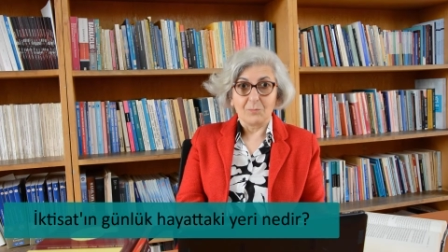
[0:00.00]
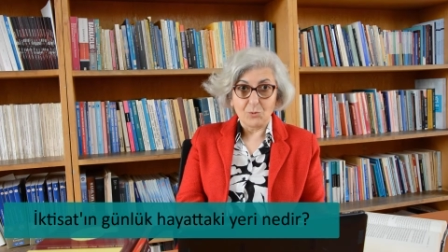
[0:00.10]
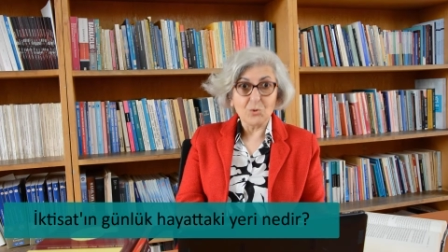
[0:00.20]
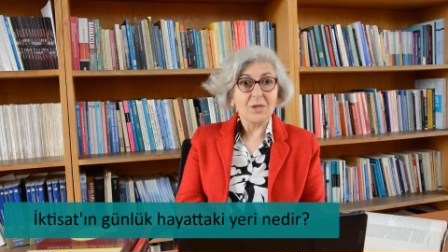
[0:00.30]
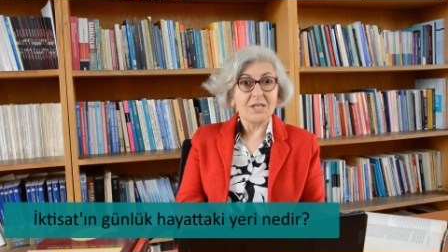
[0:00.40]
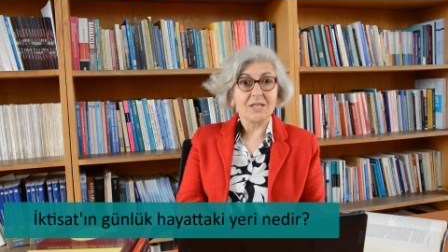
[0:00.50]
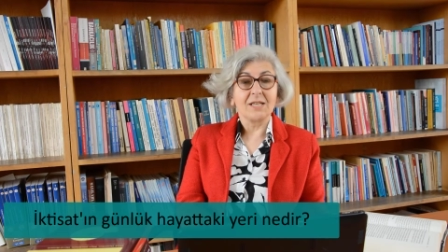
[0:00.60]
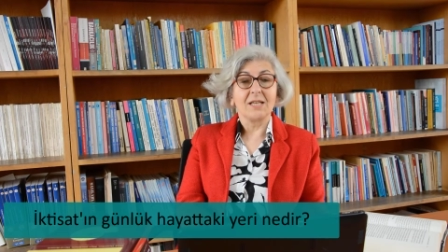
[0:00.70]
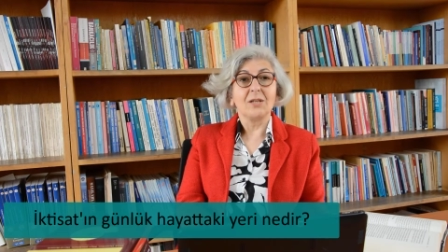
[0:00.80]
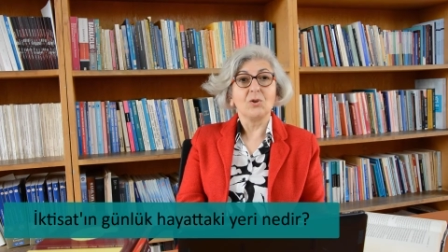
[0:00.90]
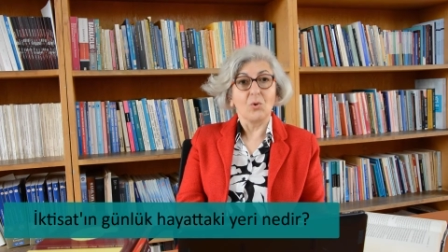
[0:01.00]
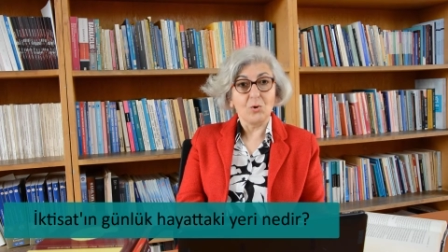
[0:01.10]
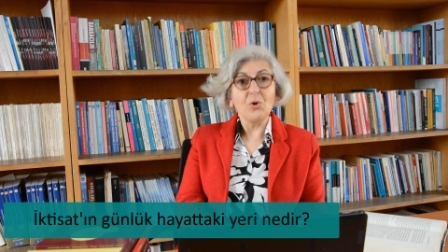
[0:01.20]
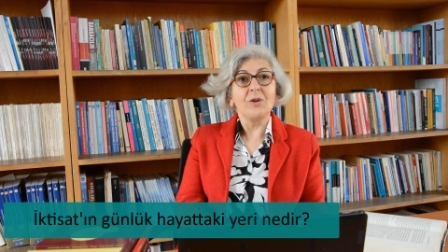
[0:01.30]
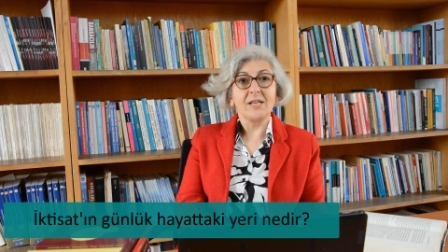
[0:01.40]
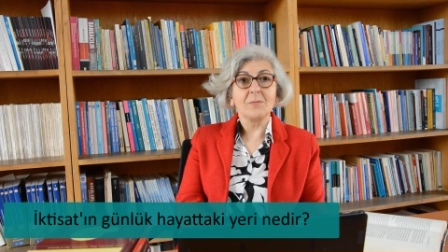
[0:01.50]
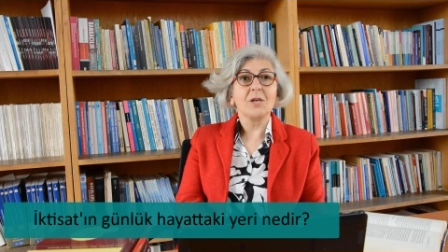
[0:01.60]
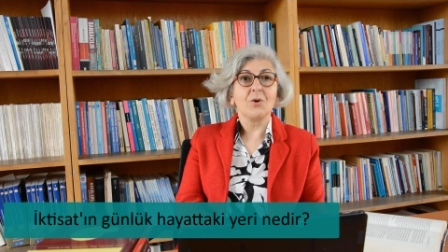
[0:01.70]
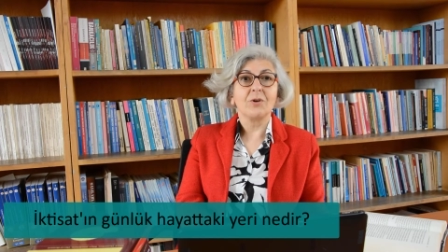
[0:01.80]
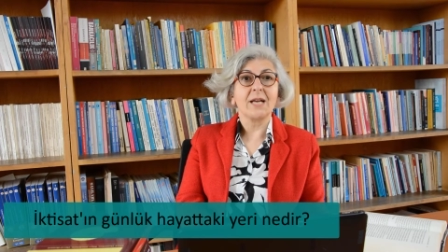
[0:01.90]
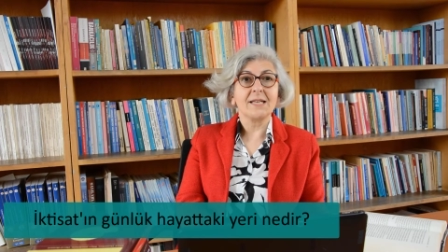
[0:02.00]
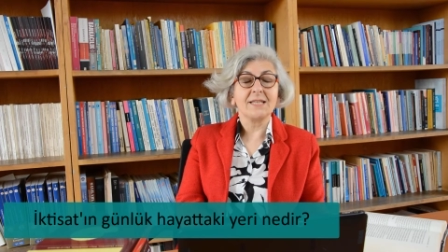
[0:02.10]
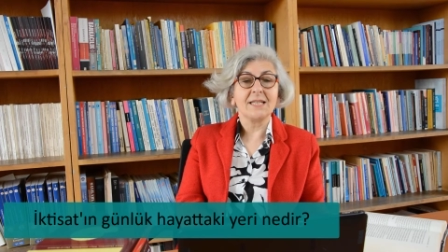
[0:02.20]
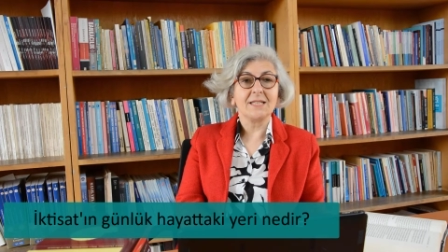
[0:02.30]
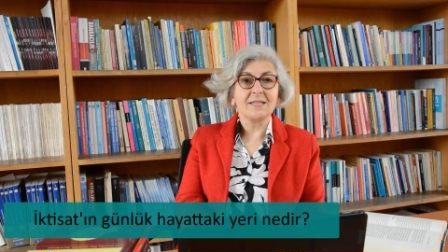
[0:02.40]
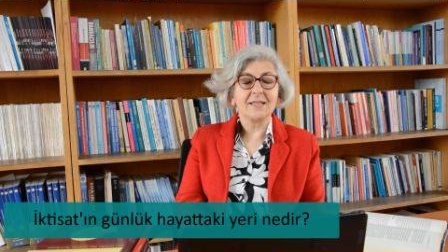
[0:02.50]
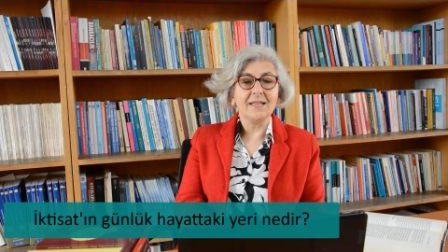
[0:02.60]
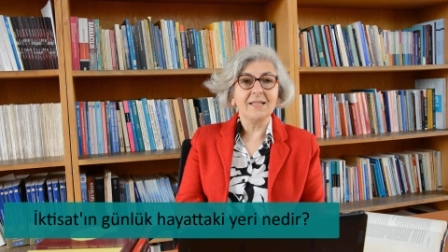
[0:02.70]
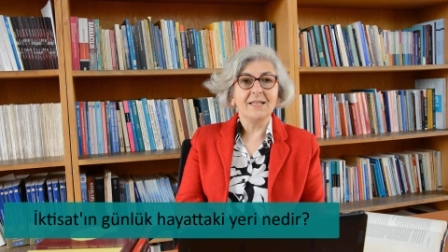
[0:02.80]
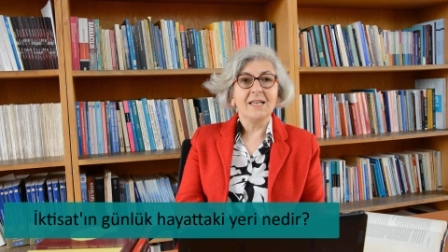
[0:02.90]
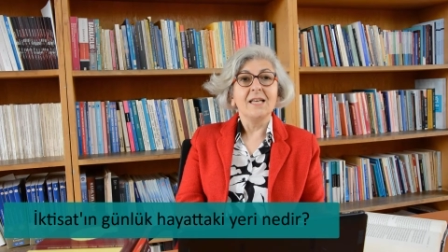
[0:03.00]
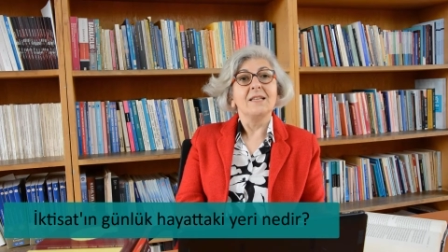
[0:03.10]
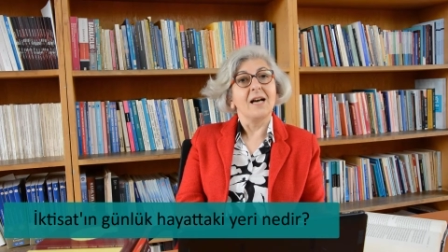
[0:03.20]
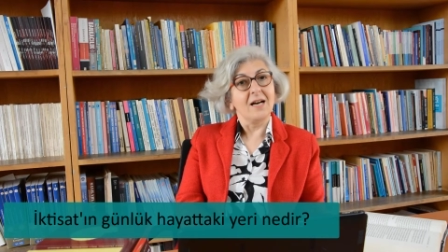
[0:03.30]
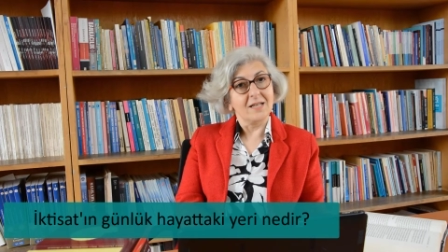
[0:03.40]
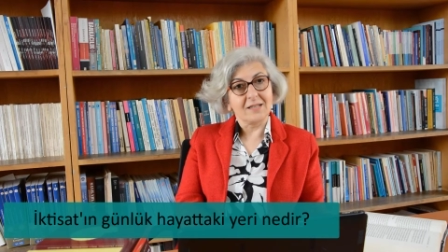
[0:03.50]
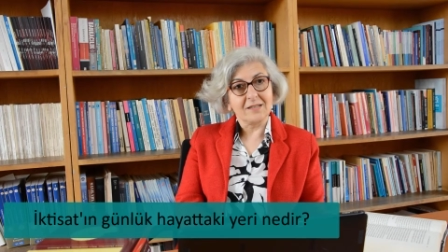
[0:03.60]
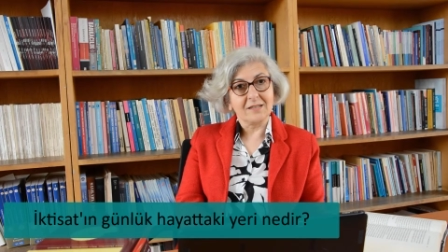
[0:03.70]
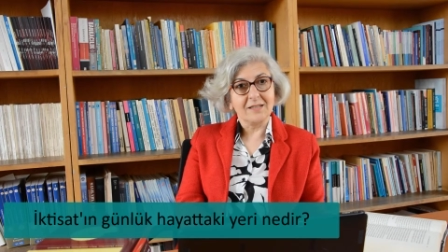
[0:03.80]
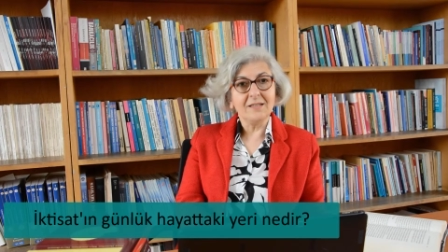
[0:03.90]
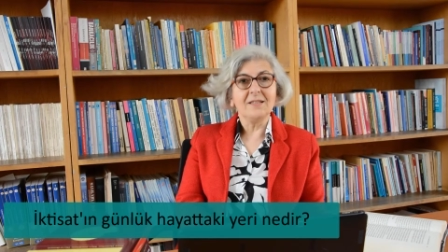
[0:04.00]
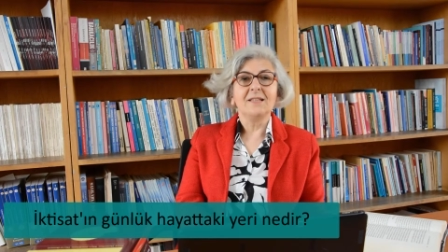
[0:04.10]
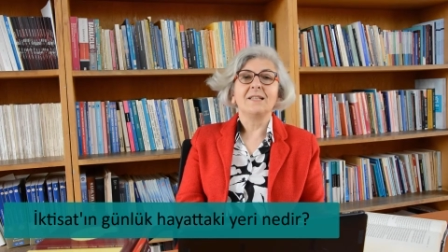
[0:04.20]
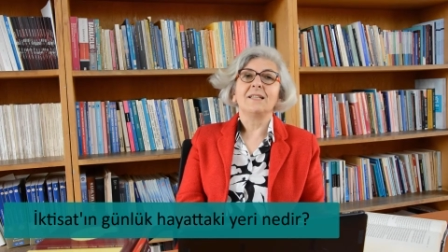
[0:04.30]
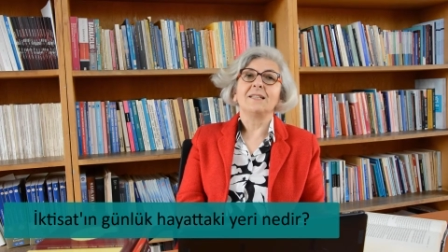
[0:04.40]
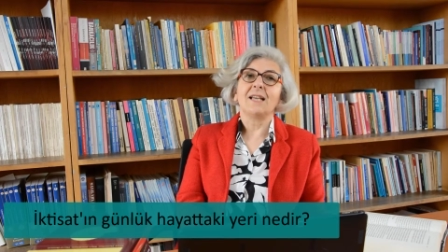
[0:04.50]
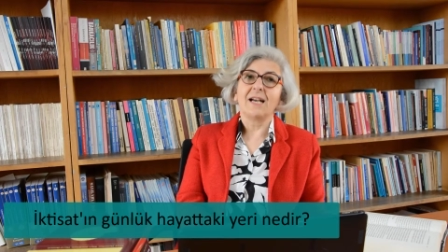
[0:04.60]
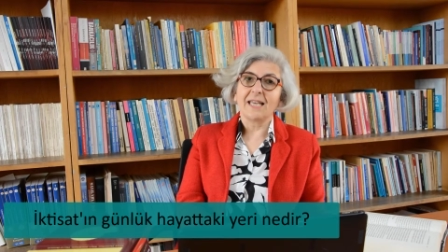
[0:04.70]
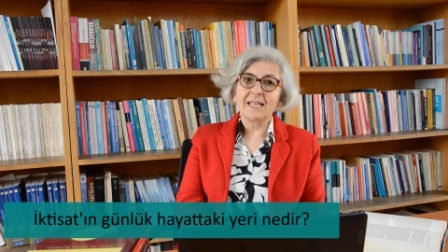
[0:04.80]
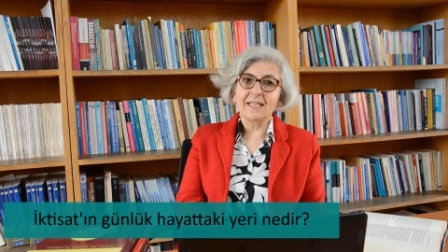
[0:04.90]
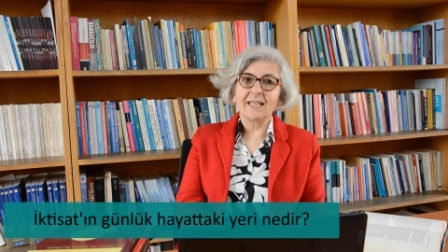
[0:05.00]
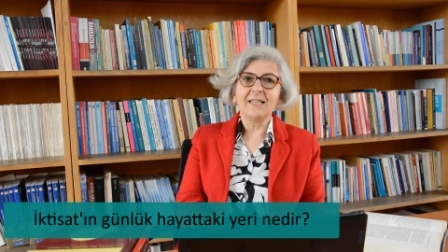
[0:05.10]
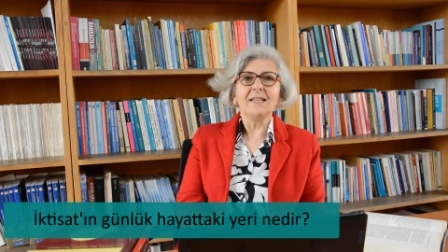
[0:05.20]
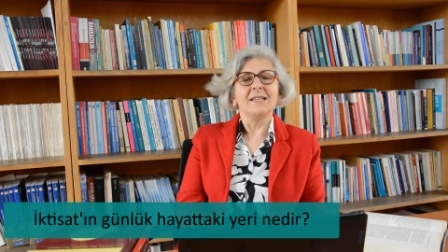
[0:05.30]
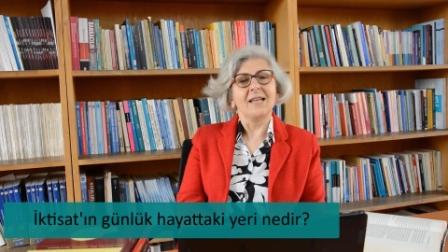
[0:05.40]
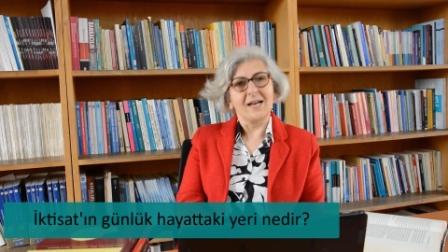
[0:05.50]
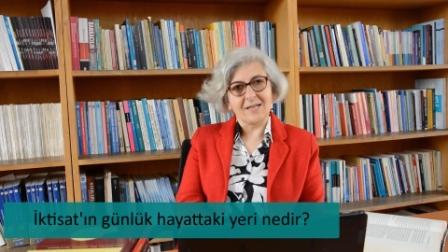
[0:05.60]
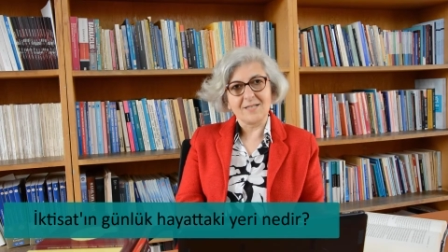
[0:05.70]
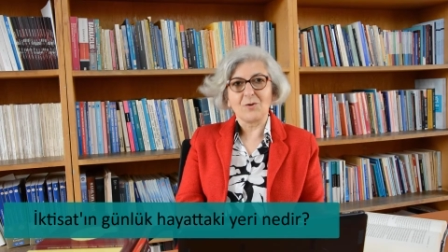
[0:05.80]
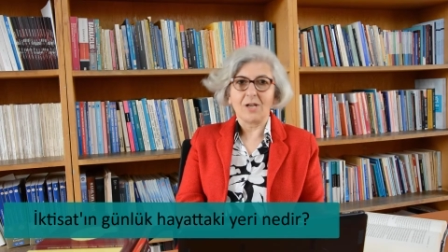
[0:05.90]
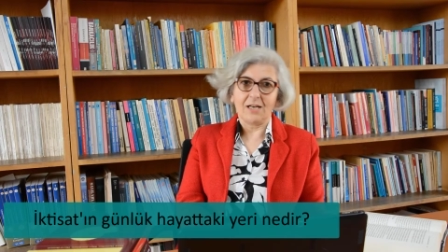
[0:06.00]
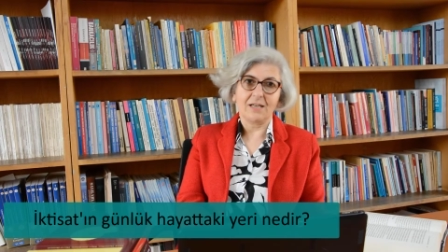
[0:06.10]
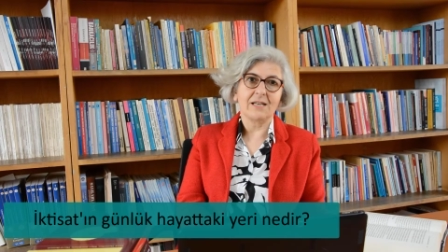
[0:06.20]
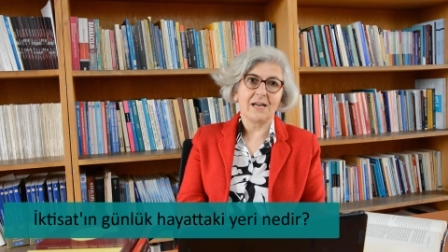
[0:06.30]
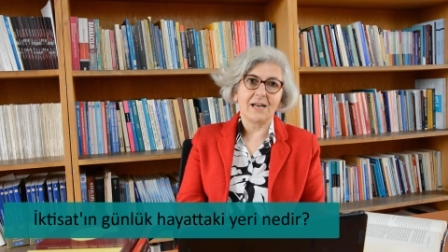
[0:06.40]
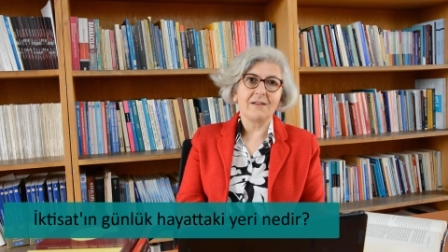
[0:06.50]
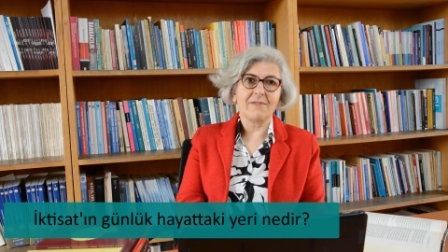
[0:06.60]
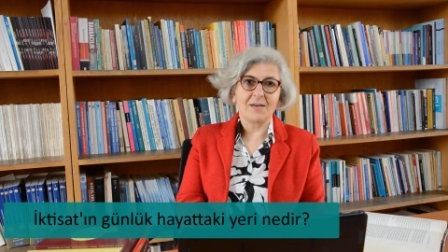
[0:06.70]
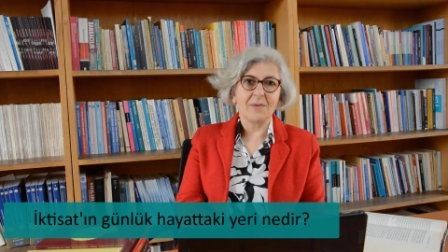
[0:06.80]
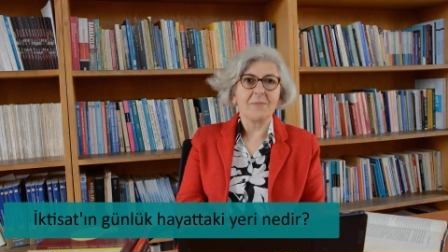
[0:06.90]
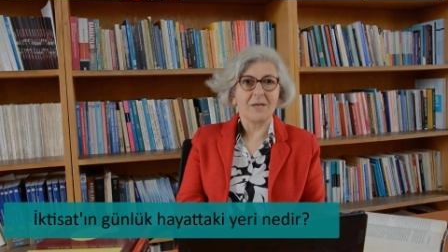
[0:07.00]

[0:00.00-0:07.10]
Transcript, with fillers: bu süreci doğru yönetmeyi öğrendiğinizde daha akıllı, daha etkin, daha rasyonel kararlar vermeye